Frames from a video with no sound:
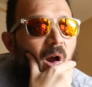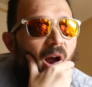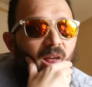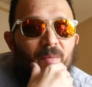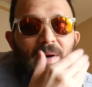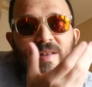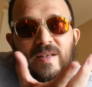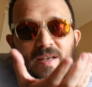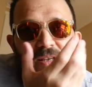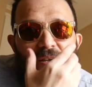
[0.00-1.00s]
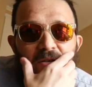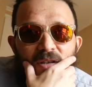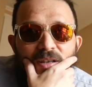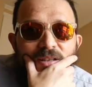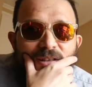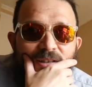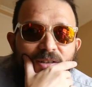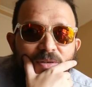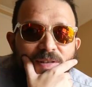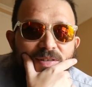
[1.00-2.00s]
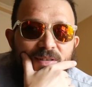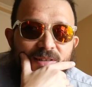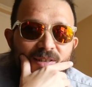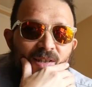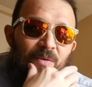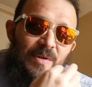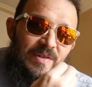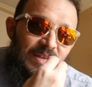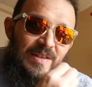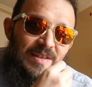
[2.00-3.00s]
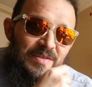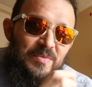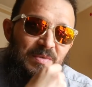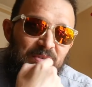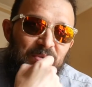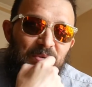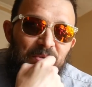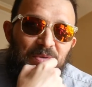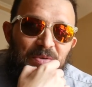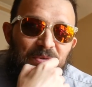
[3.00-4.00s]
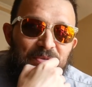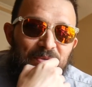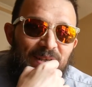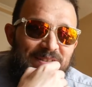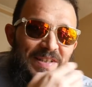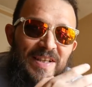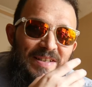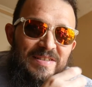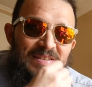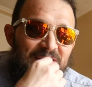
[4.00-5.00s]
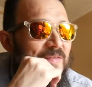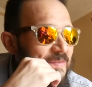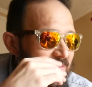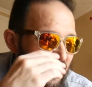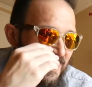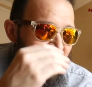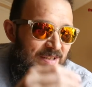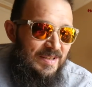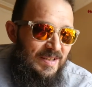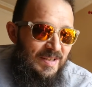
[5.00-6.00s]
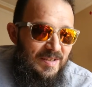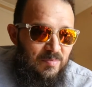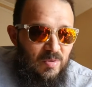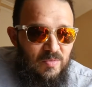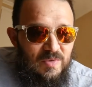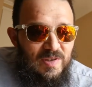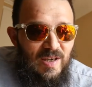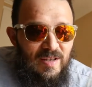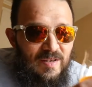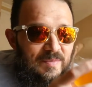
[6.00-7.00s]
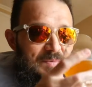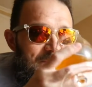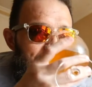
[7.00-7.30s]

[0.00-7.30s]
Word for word: Además de que, claro, es, una cerveza sour, o sea, tiene su, su, su acidez bastante pronunciada, digamos.